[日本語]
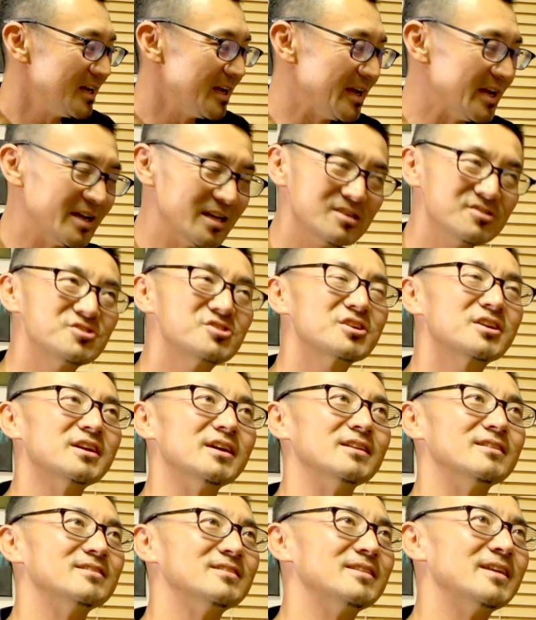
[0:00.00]

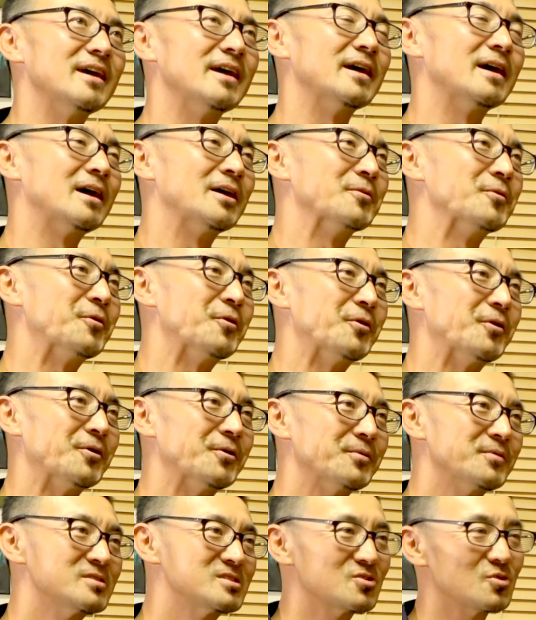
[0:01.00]
Intricate ってあ
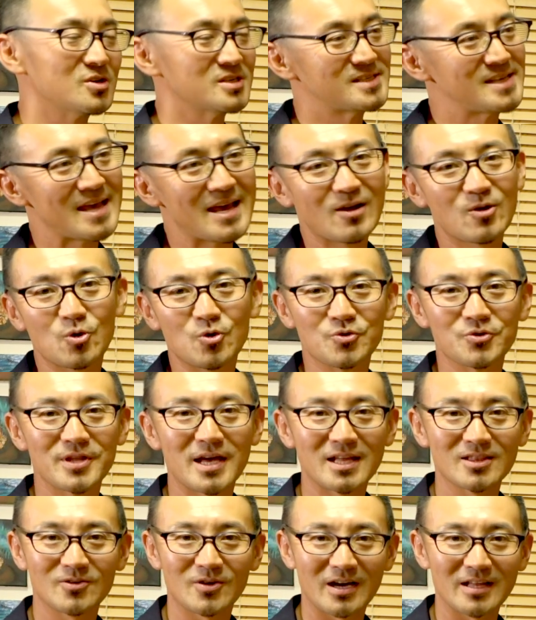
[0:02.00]
のすごい精巧
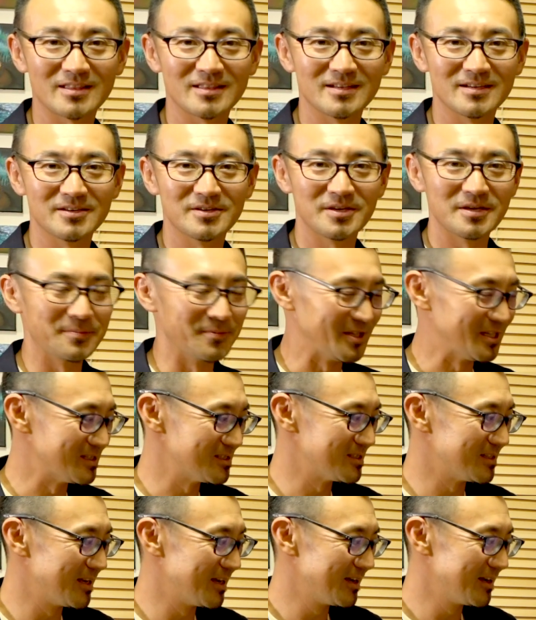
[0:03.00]
なとかって意味で
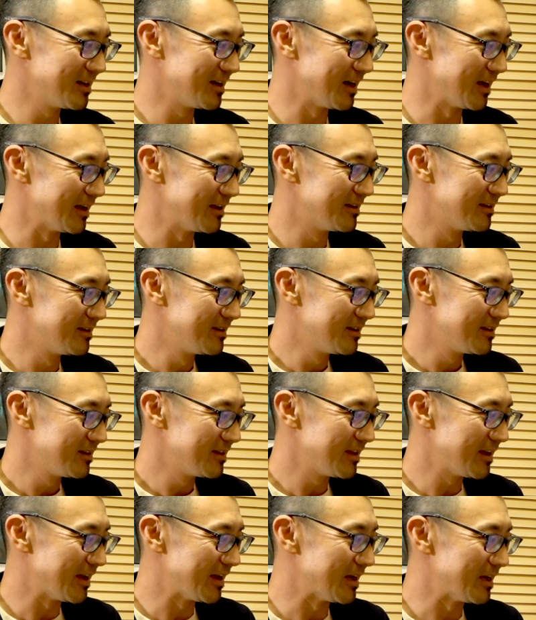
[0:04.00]
すねはい
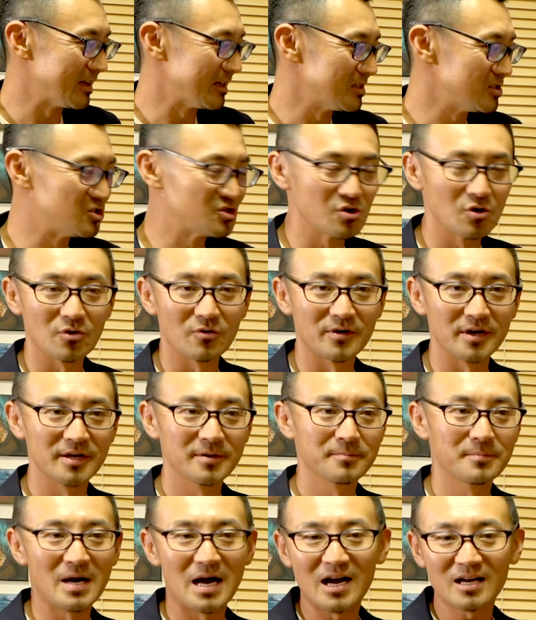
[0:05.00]
えー、
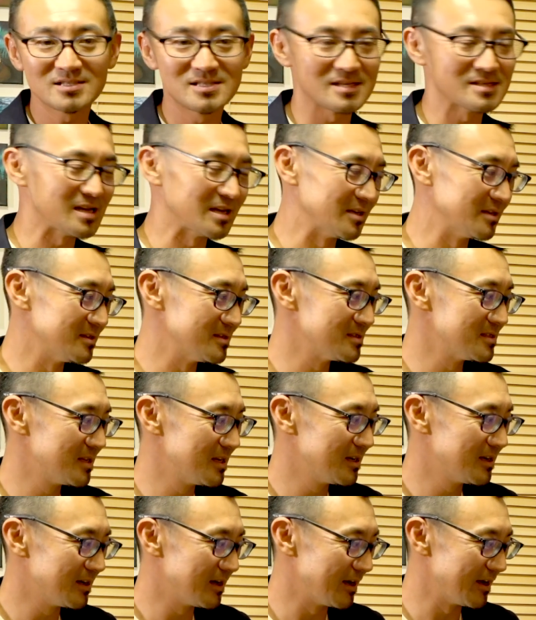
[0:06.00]
Jewelry まあアクセサリーです
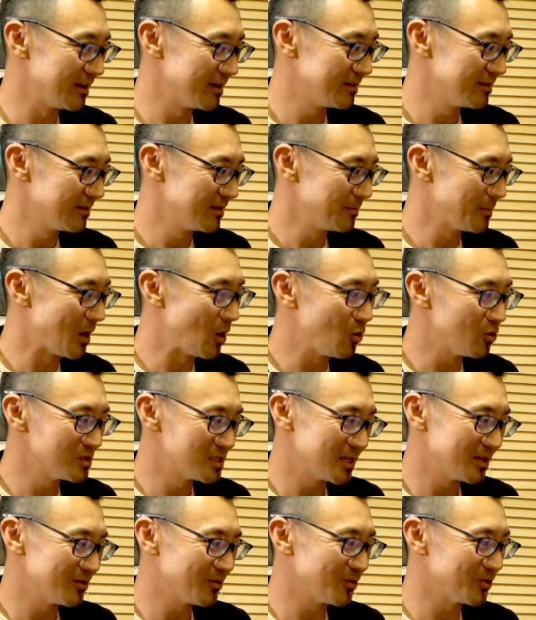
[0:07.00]
ねはいまあ宝
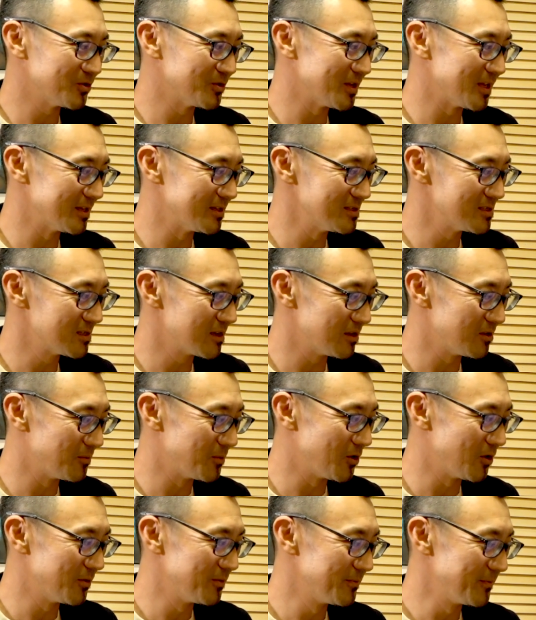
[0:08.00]
石のことなんですけど
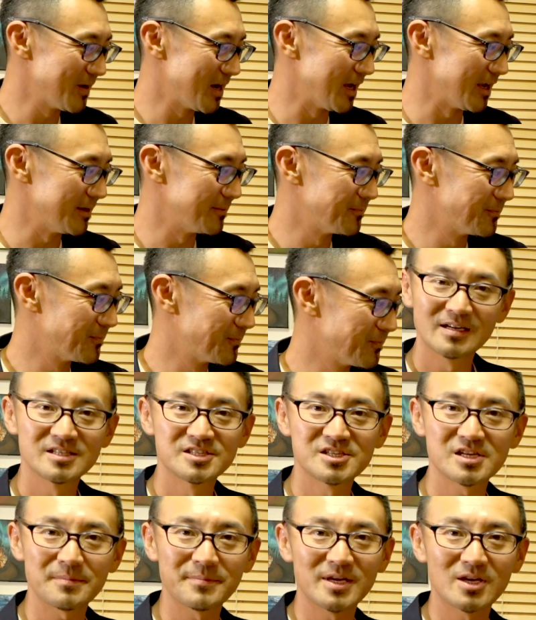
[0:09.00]
もはい
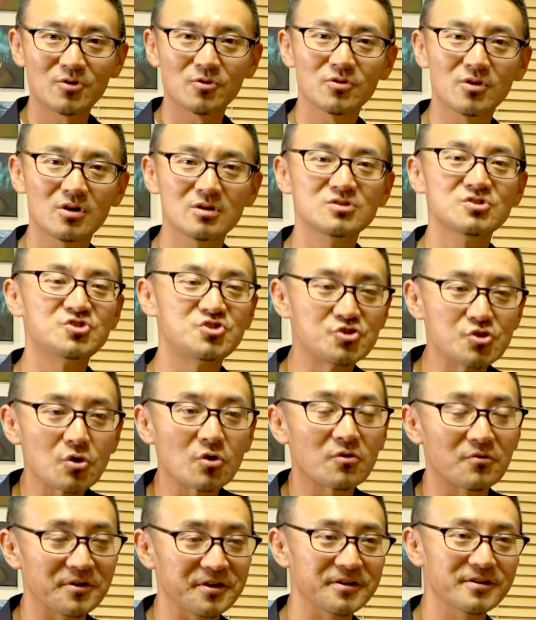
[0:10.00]
ちなみにこの
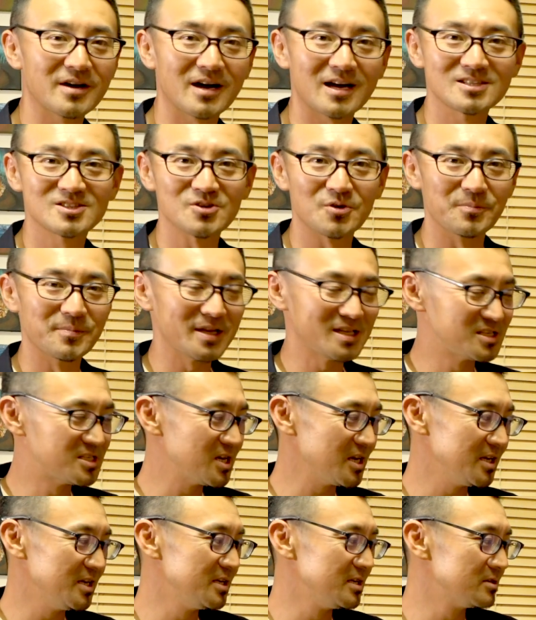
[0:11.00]
jewelry の発音めっ
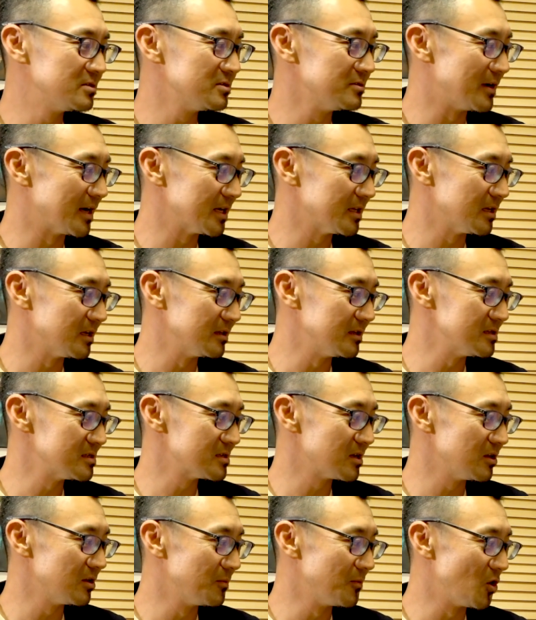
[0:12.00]
ちゃ言いにくいわけなんです
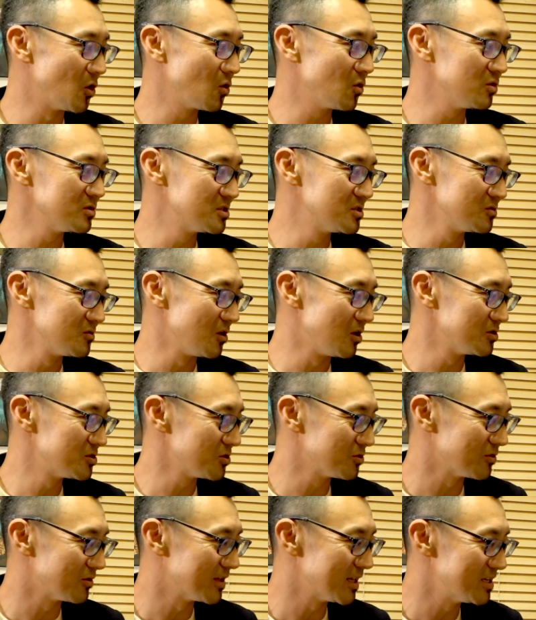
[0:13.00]
けどもコツを
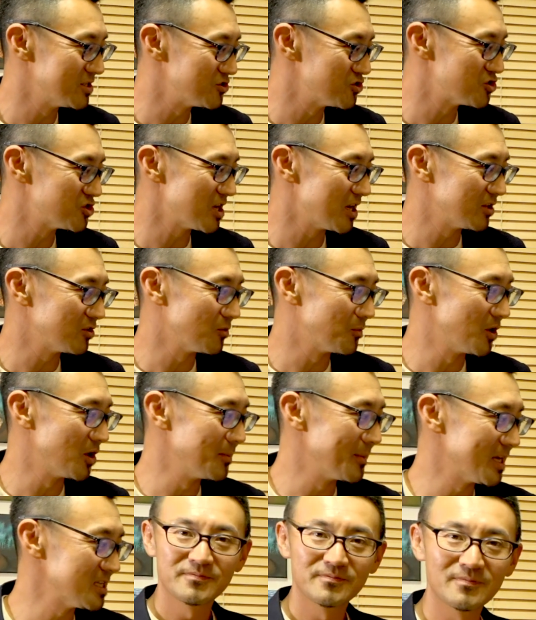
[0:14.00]
ちょっと伝授したいと思い
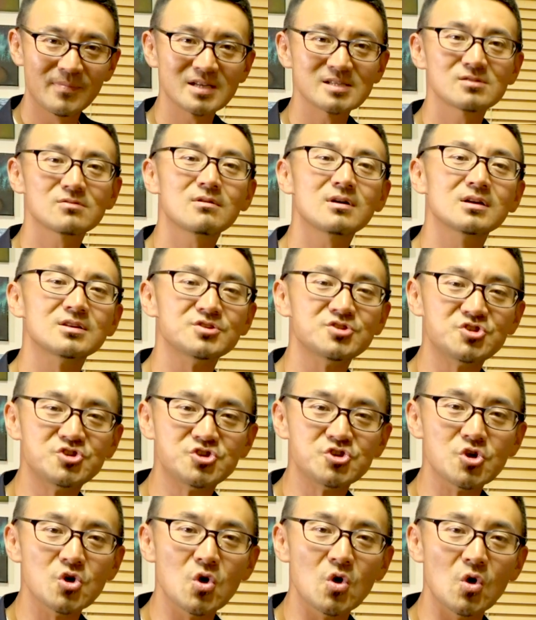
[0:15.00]
ますまずは
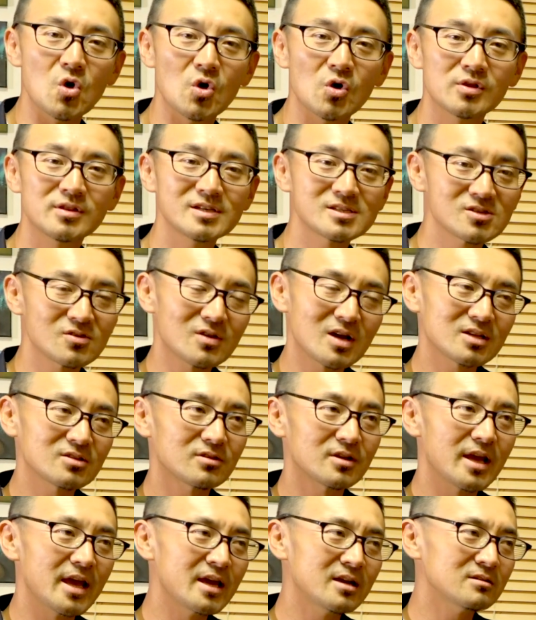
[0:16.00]
j e でその後
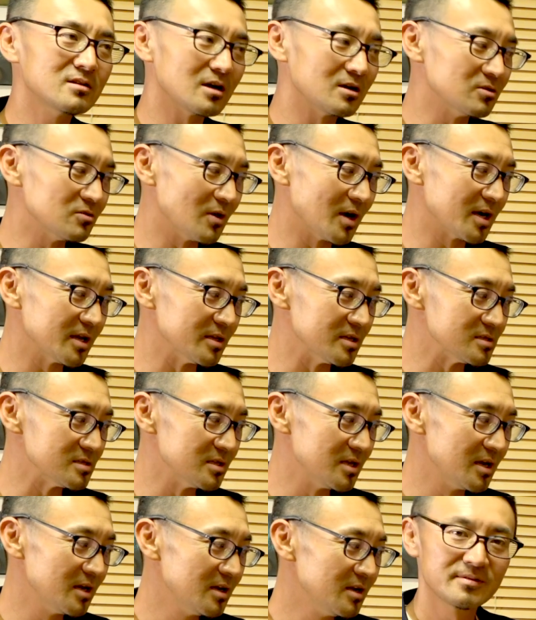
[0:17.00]
に L が来るわけです
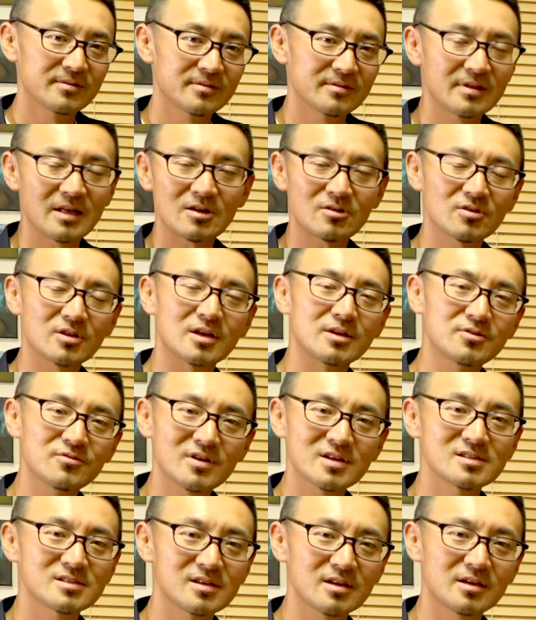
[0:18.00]
ねなので
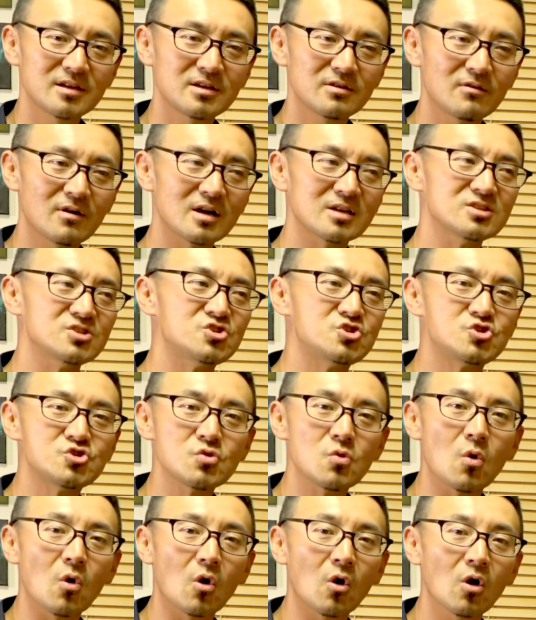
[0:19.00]
ニュアンス的には
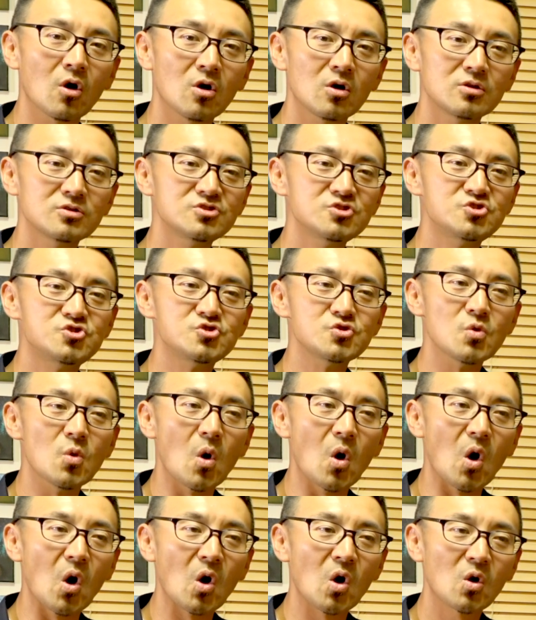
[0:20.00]
jewel
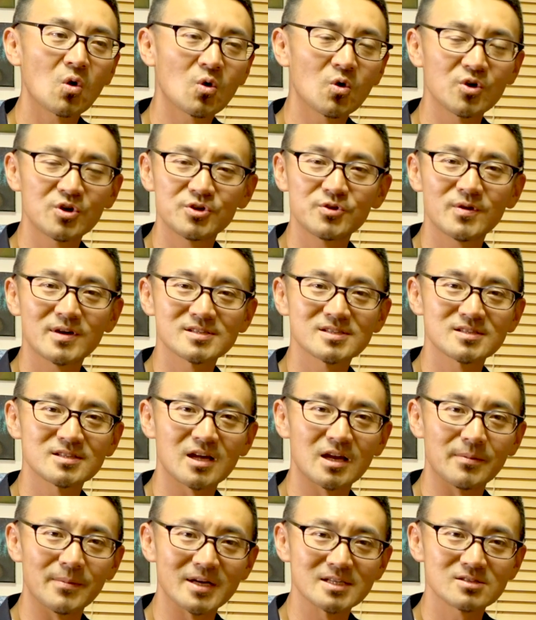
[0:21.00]
ジュオこういうニュアンスに
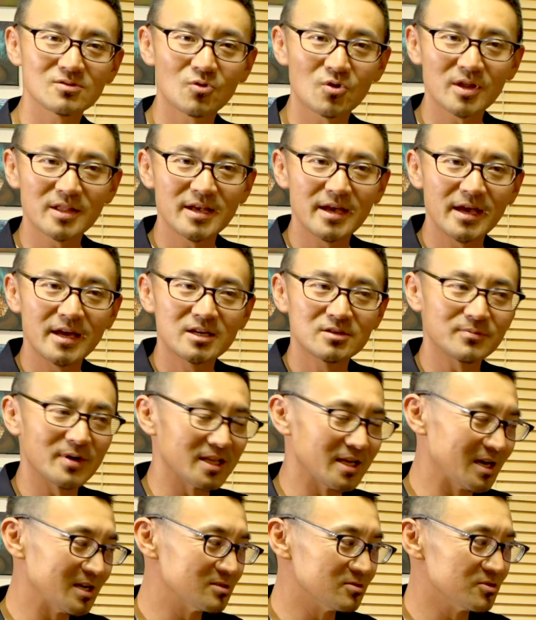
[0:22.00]
なりますこれで L ま
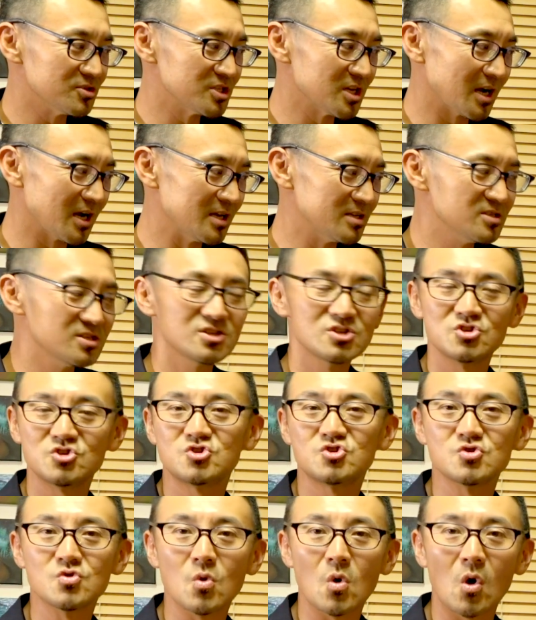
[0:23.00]
で発音した感じ
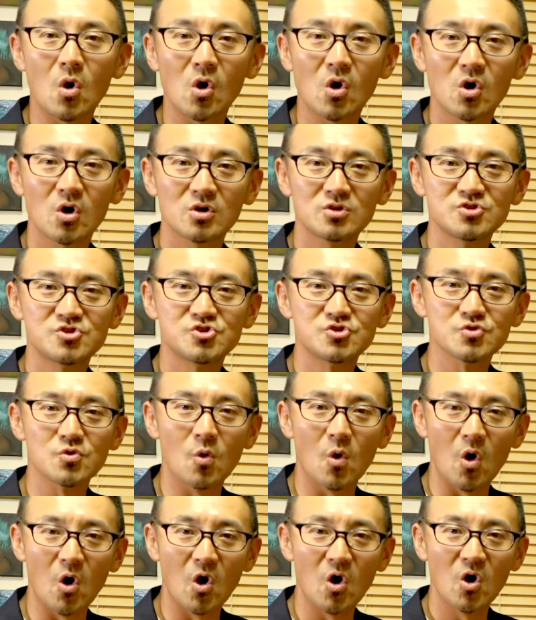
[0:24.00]

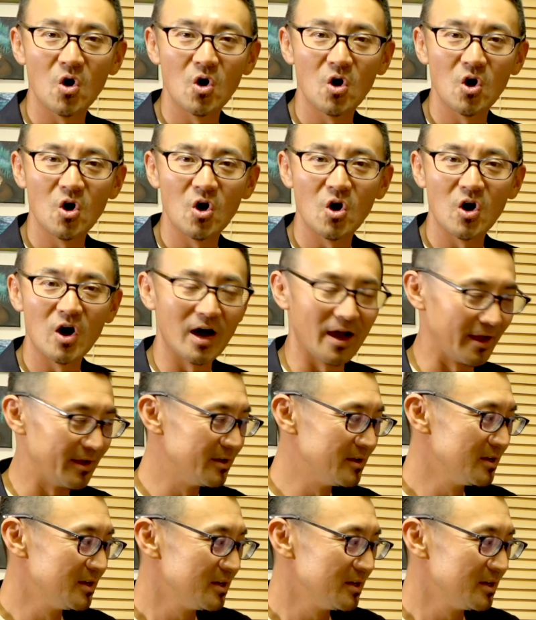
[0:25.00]
ジュオジュオはい